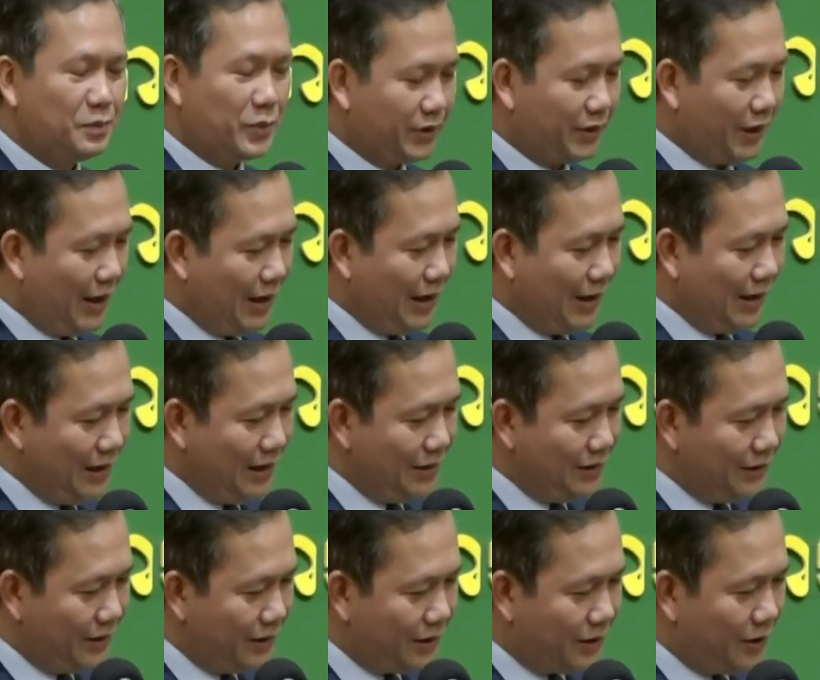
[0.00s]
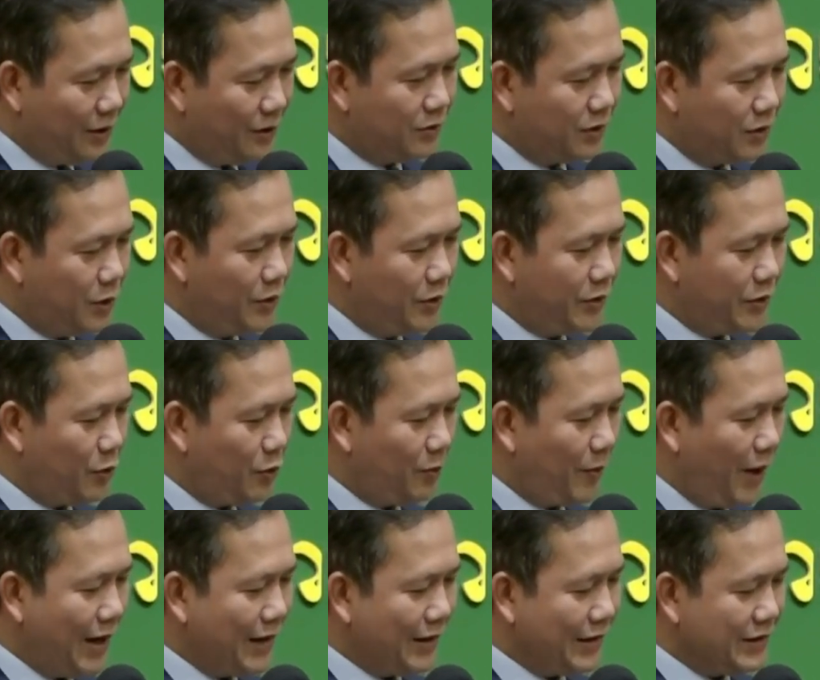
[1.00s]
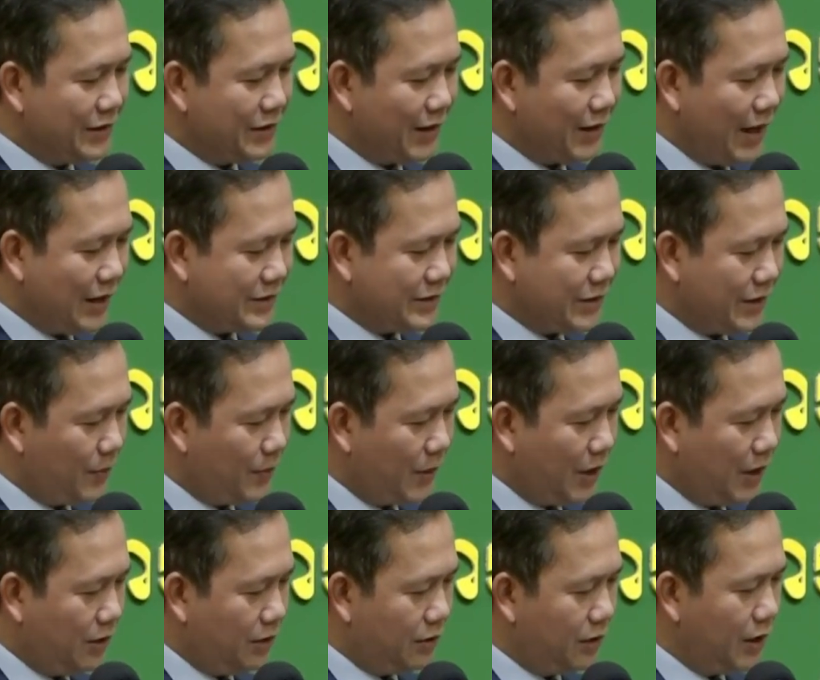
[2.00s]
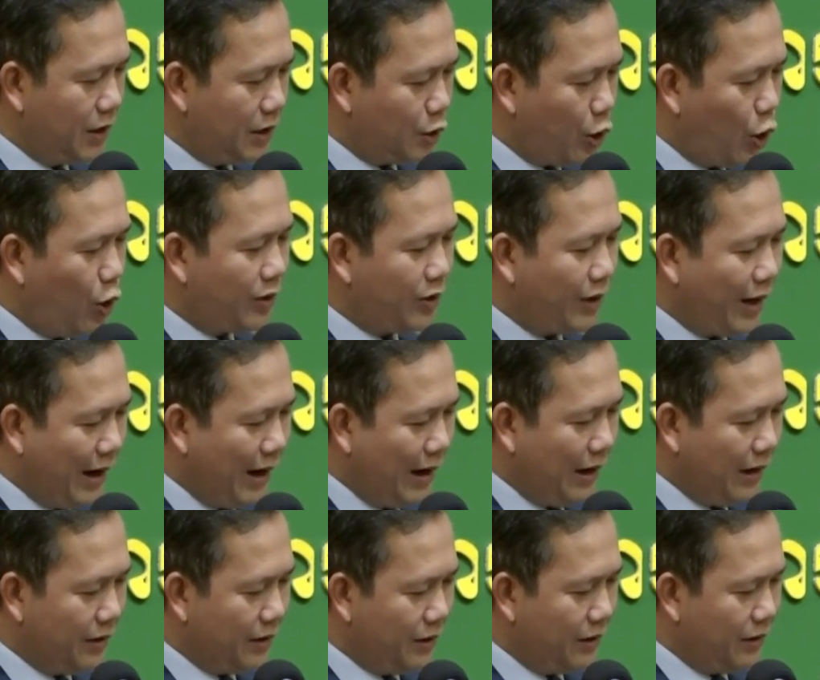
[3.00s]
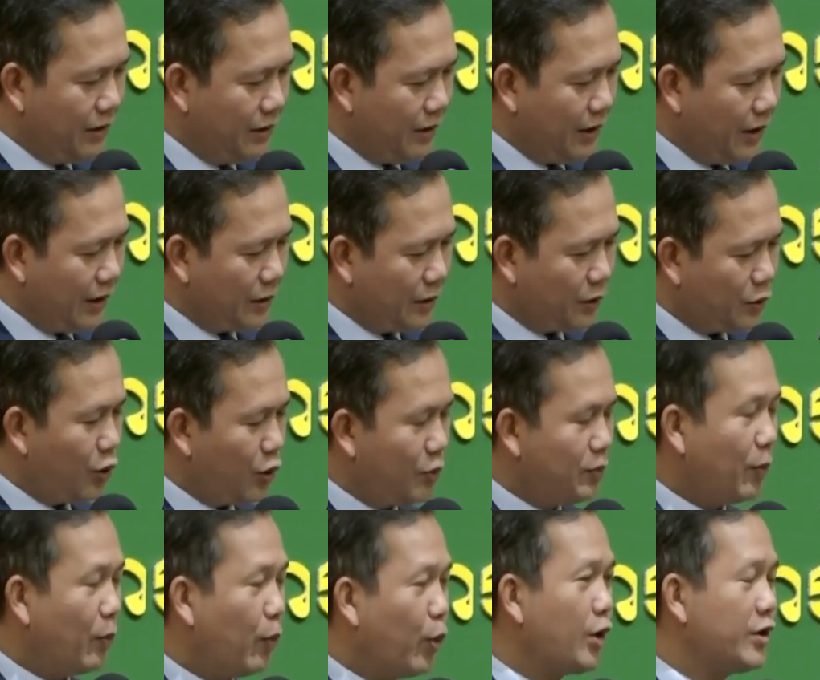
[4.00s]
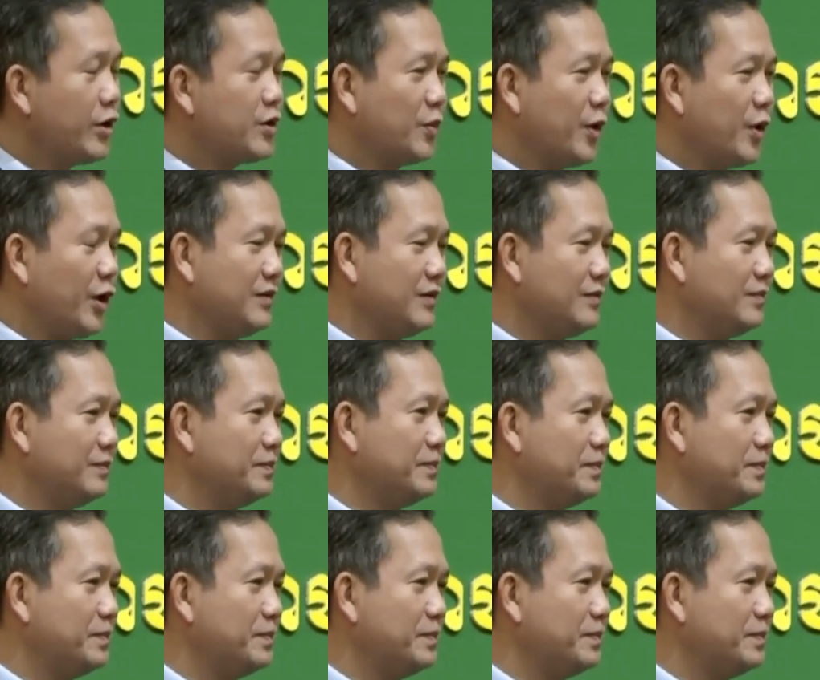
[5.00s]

còn ta ở lâu nữa không cô nhiều bài để dưỡng đại tranh mau cô ca anh là cô phục buôn chụp đấy